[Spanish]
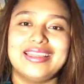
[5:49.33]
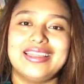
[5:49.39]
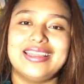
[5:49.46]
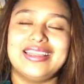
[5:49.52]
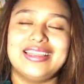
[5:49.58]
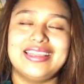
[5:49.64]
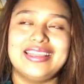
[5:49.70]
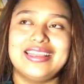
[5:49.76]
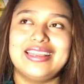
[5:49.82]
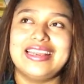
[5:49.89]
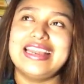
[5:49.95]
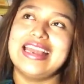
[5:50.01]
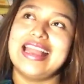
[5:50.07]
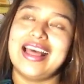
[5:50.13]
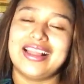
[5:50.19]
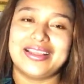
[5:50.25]
y,
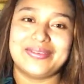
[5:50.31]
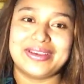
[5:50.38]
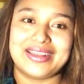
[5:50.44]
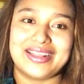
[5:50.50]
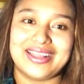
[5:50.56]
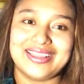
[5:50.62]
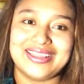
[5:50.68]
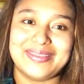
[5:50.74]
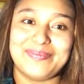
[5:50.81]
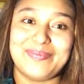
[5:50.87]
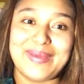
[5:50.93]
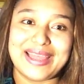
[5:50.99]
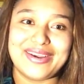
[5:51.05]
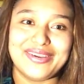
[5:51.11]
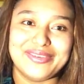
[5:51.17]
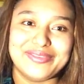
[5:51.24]
ni nada, ¿verdad?
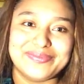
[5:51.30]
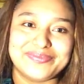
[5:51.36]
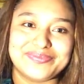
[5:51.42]
Pero,